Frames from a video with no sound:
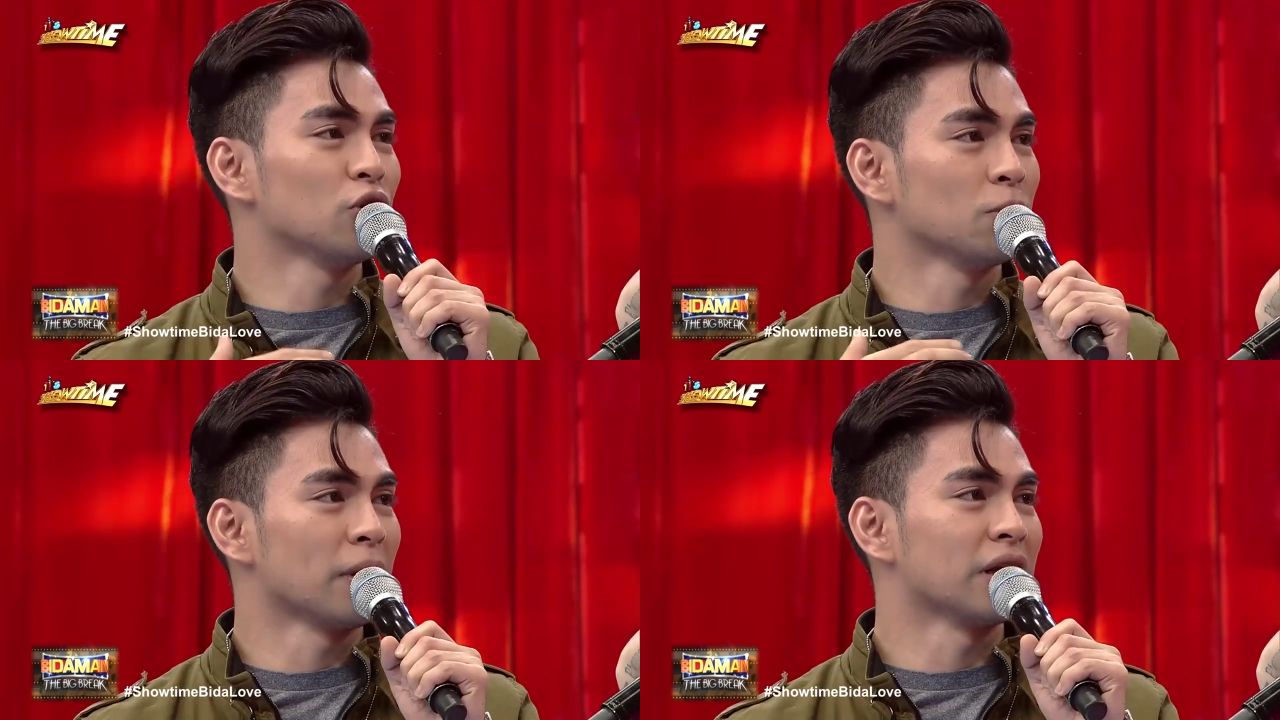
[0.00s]

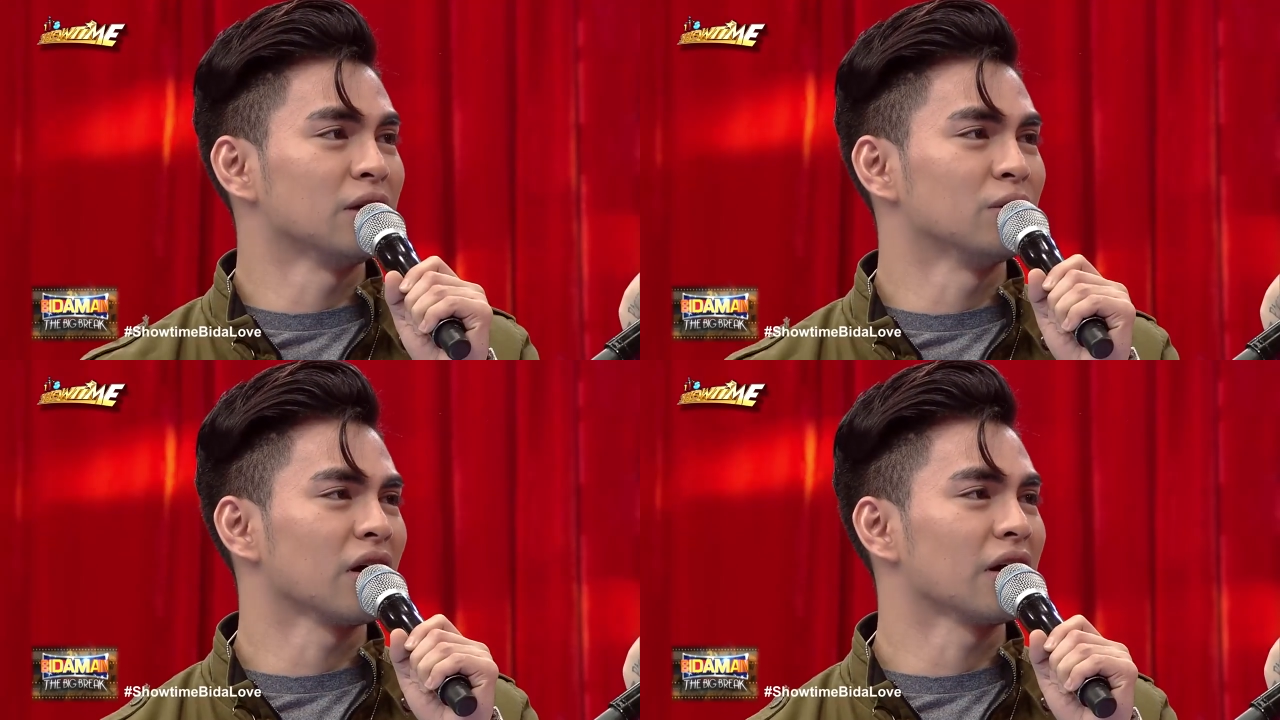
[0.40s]
yung
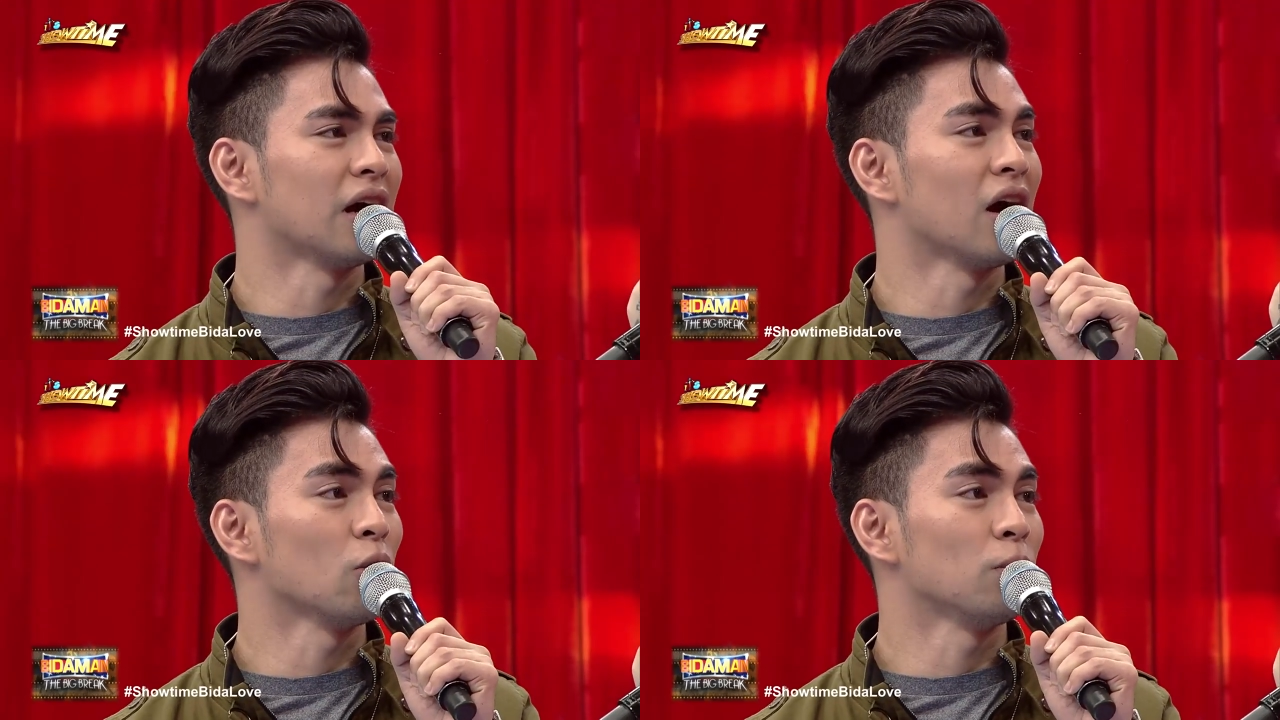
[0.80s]
pananaw na
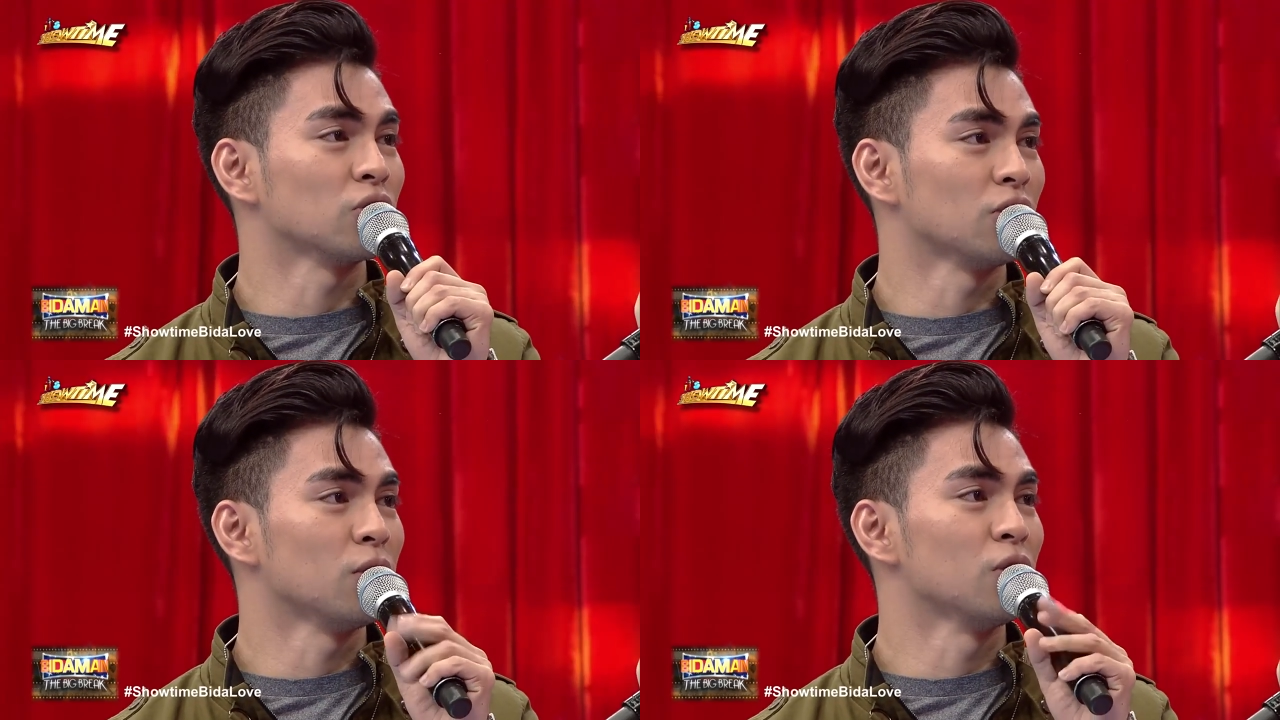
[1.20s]
kailangan ko
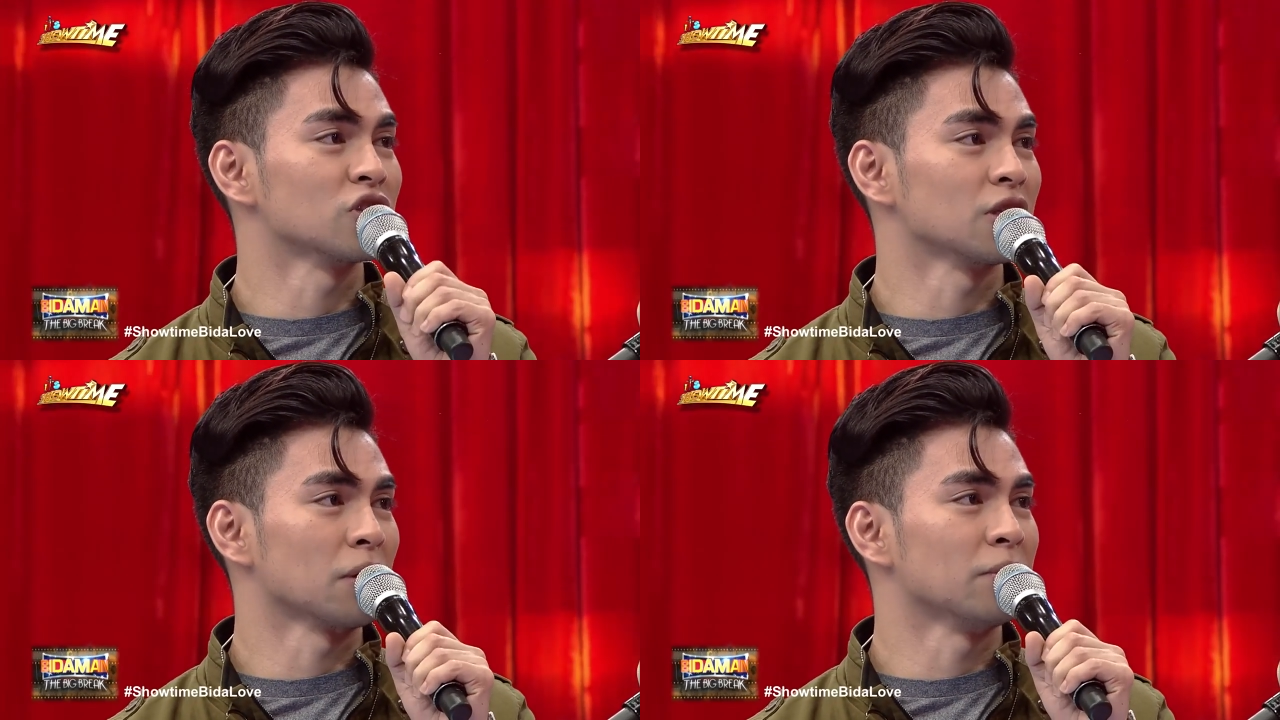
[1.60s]
pong tumulong
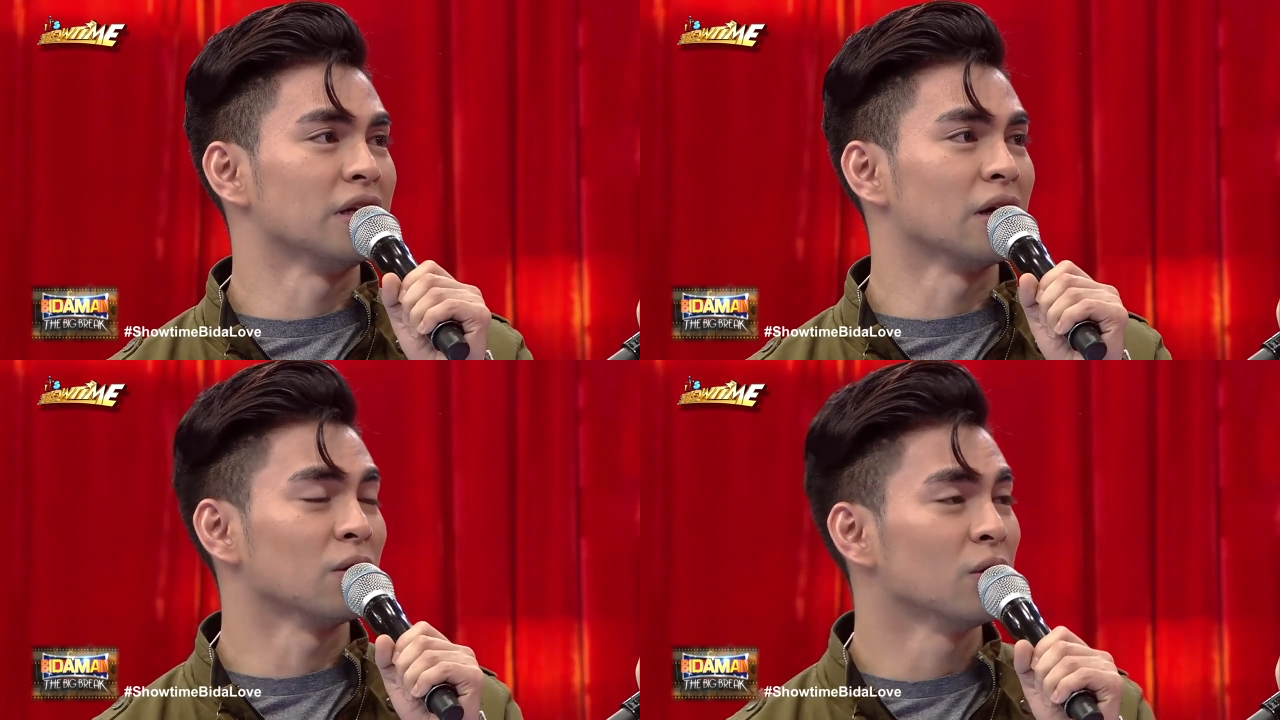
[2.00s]
sa
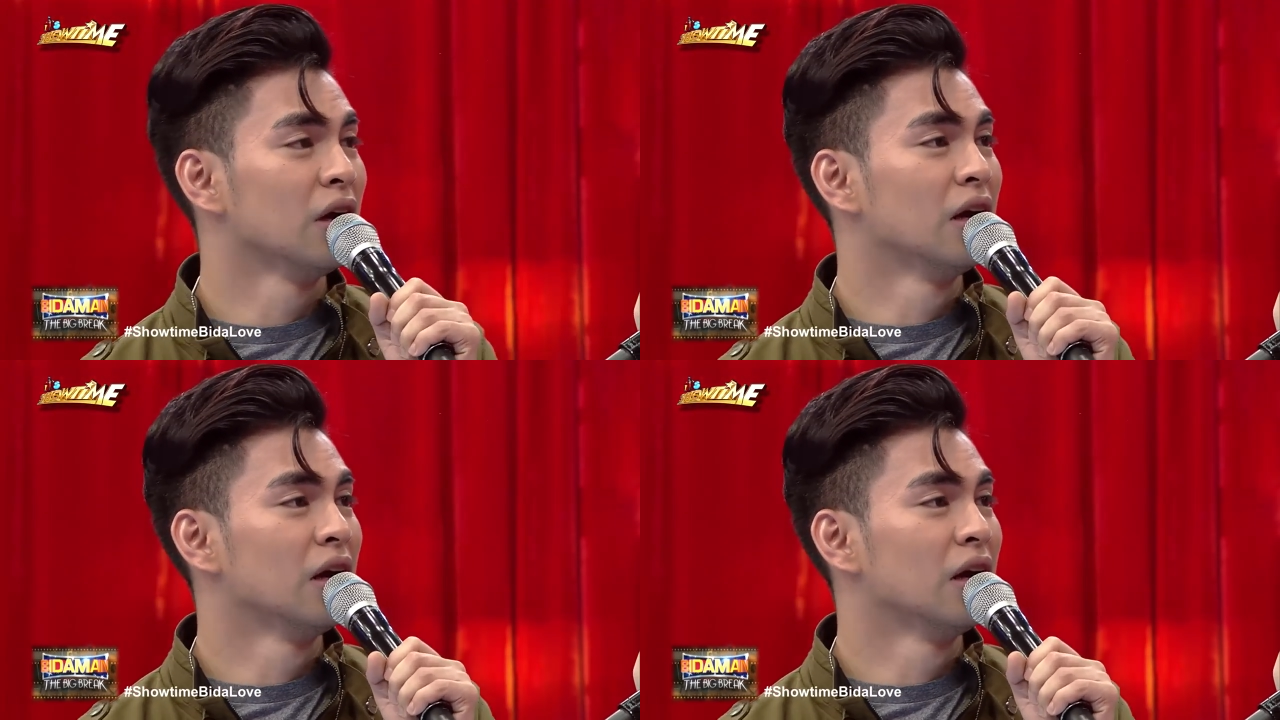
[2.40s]
pamilya ko.